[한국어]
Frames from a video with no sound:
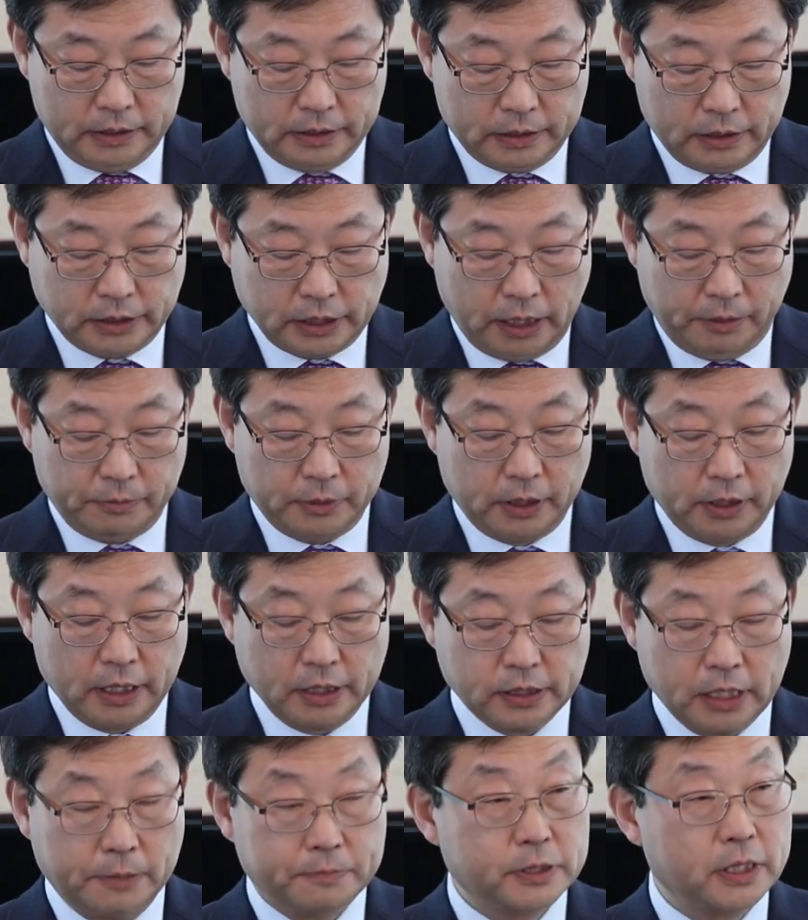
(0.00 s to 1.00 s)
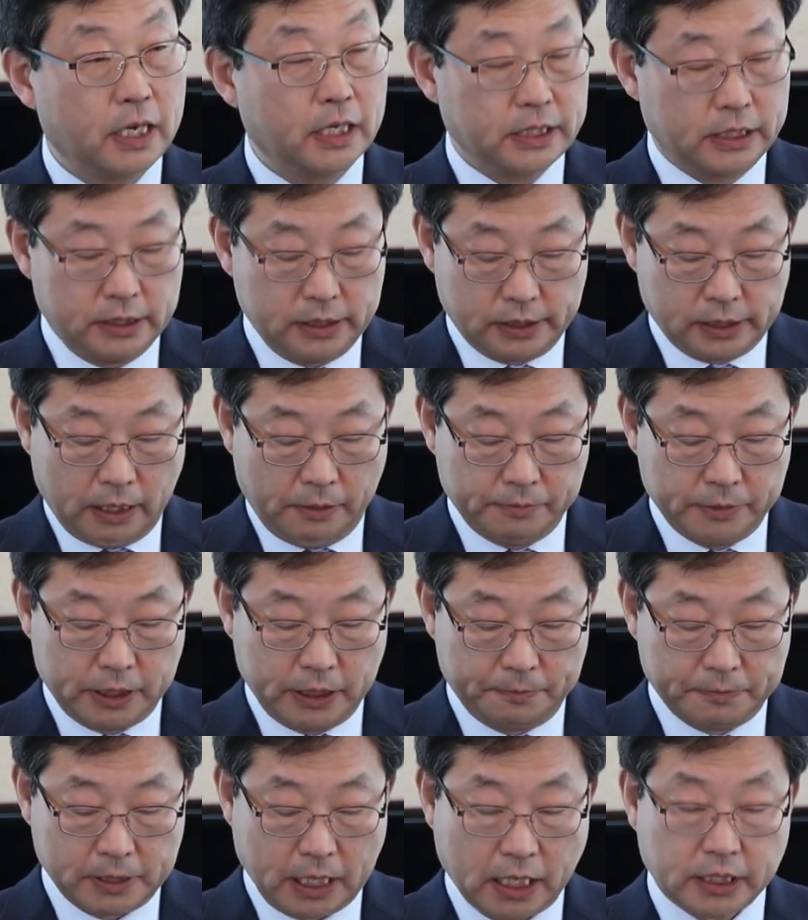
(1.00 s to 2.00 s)
선생님들께서 입사하신
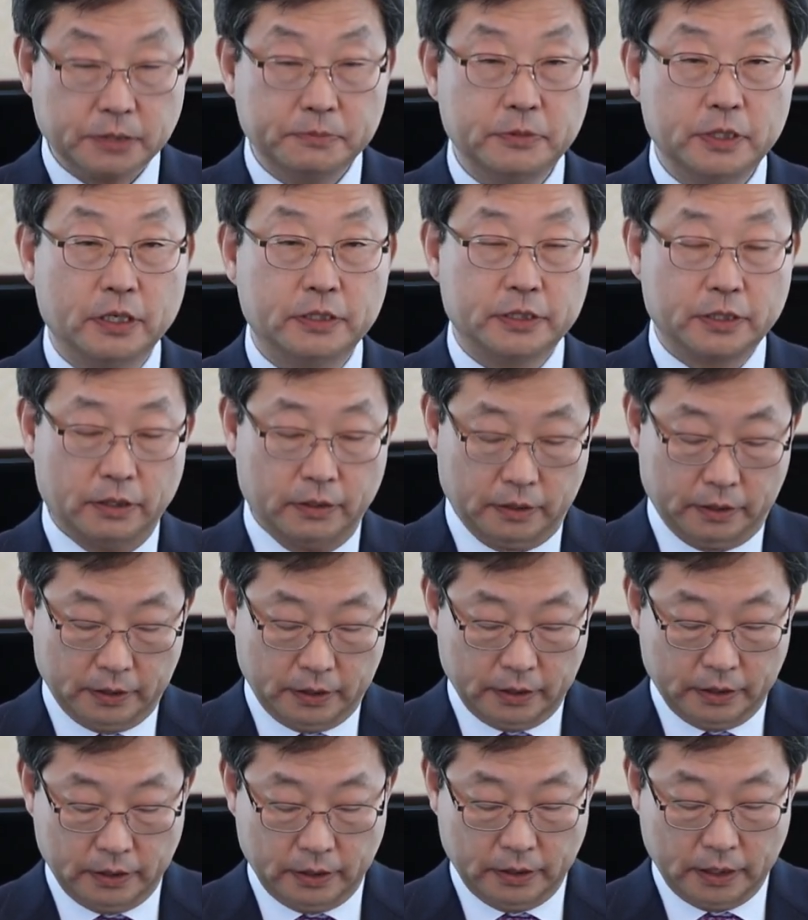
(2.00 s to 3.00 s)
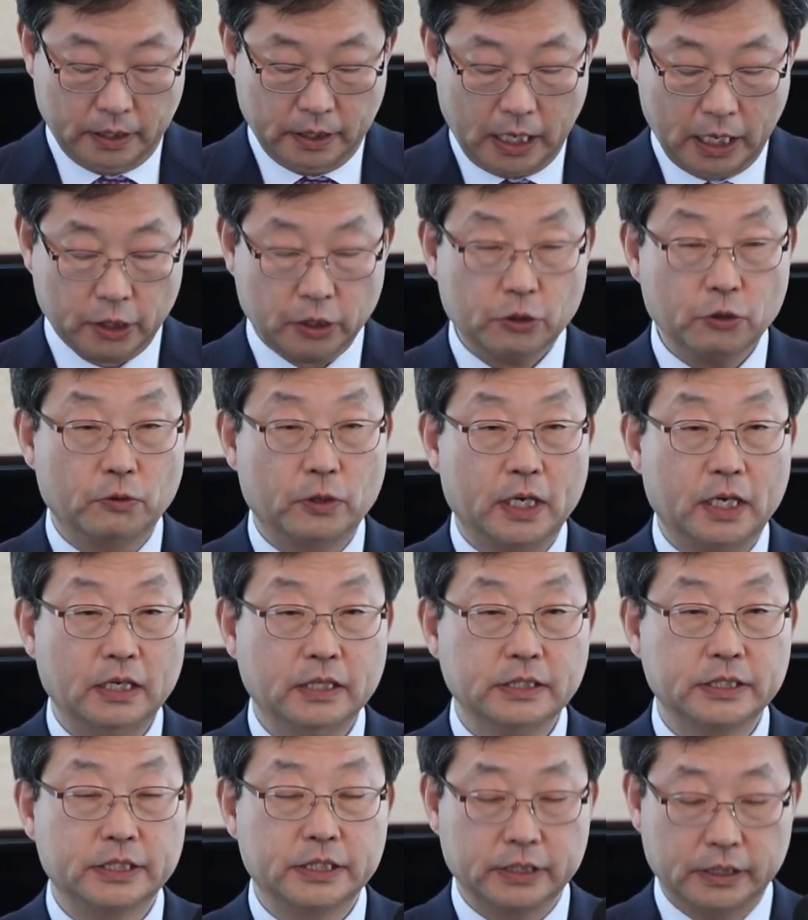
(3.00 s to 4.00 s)
30, 40년 전
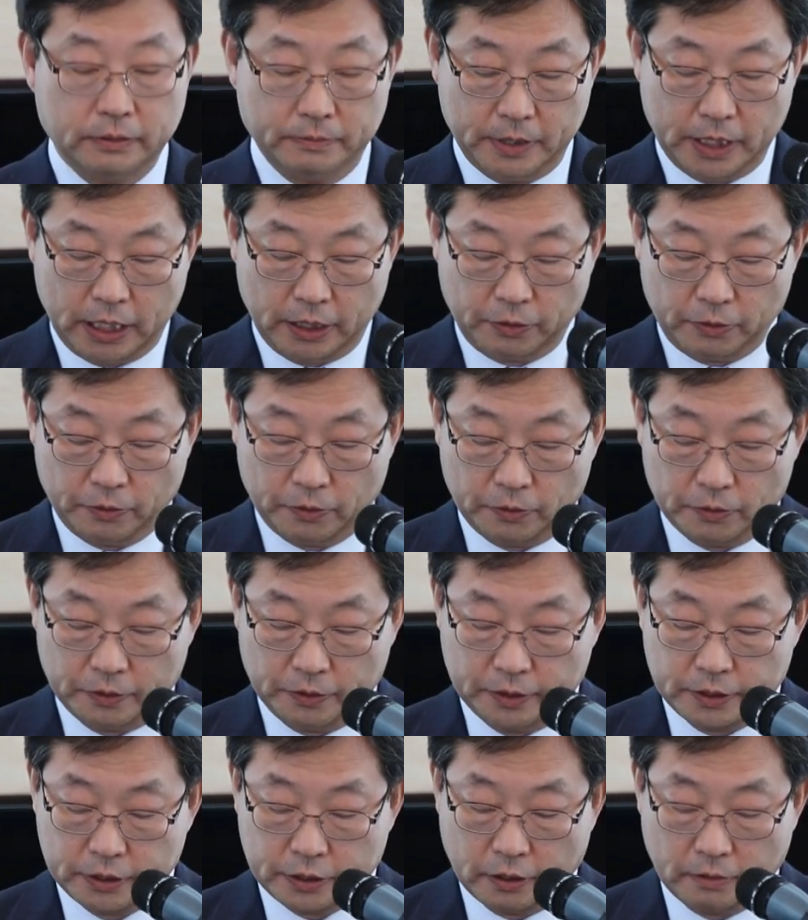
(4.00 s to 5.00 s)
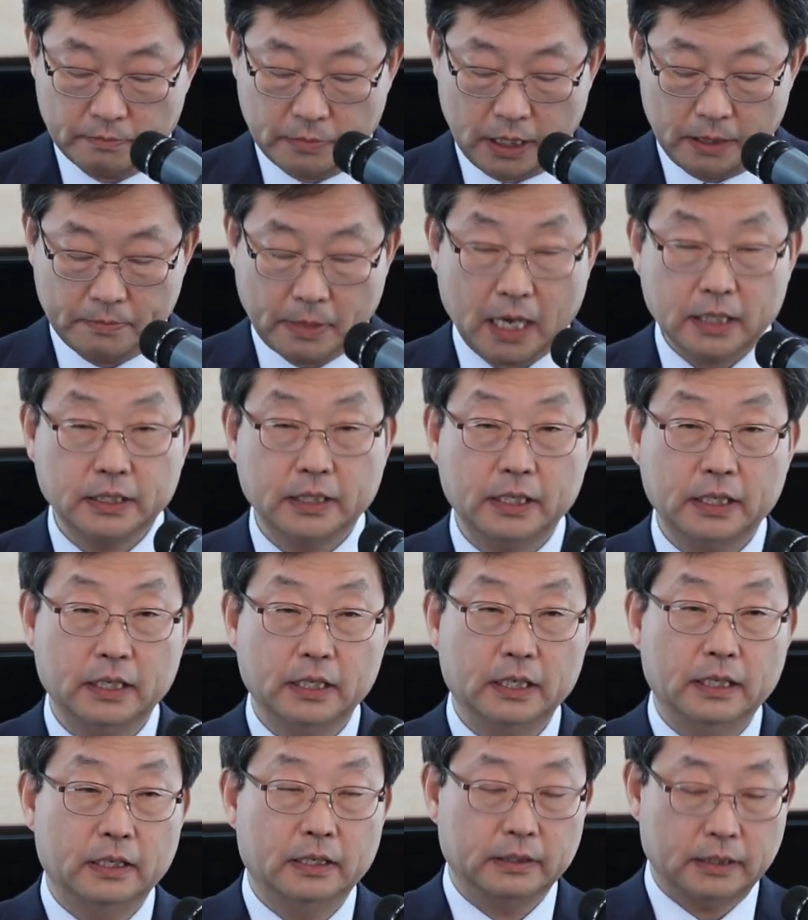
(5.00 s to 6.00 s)
학교와 지금의 학교는 정말 많이
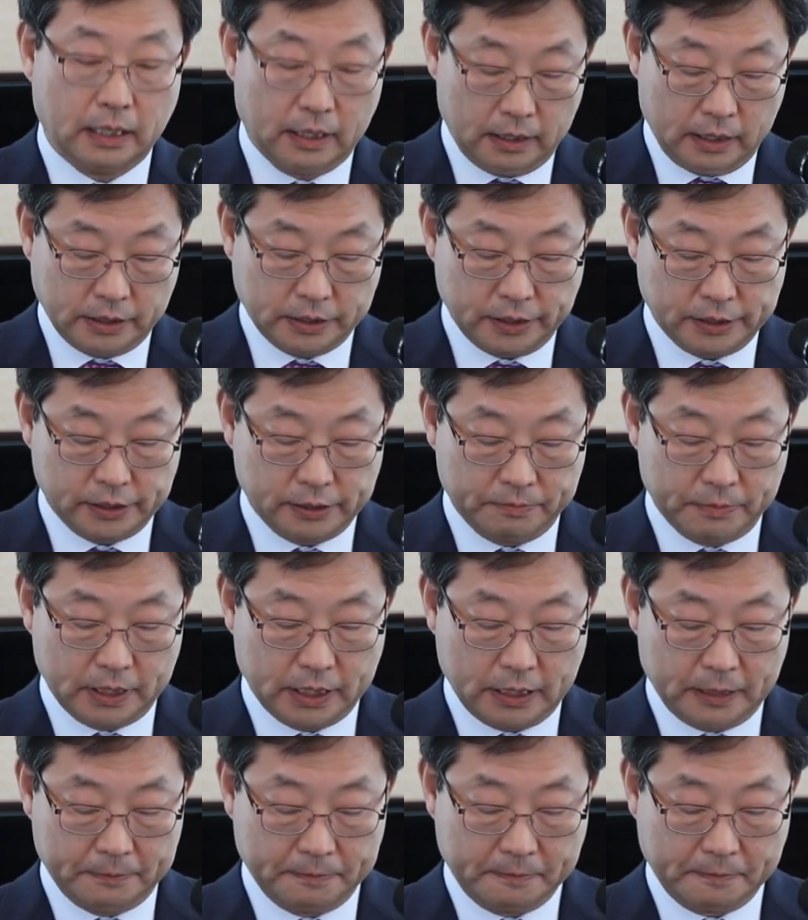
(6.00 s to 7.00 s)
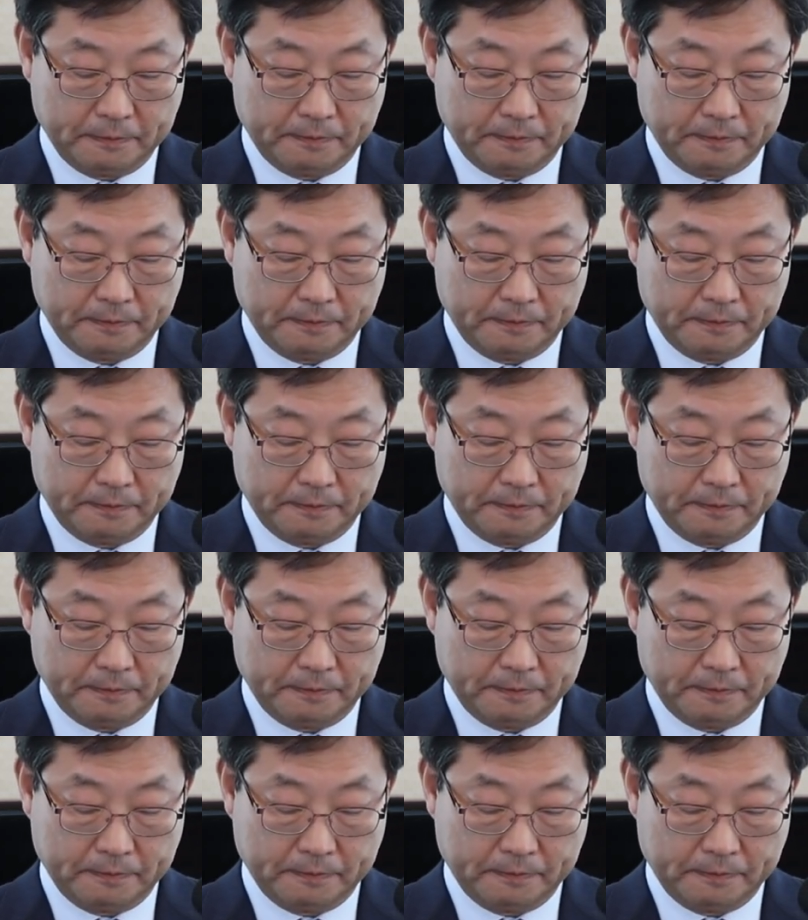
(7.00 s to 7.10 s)
달라졌습니다.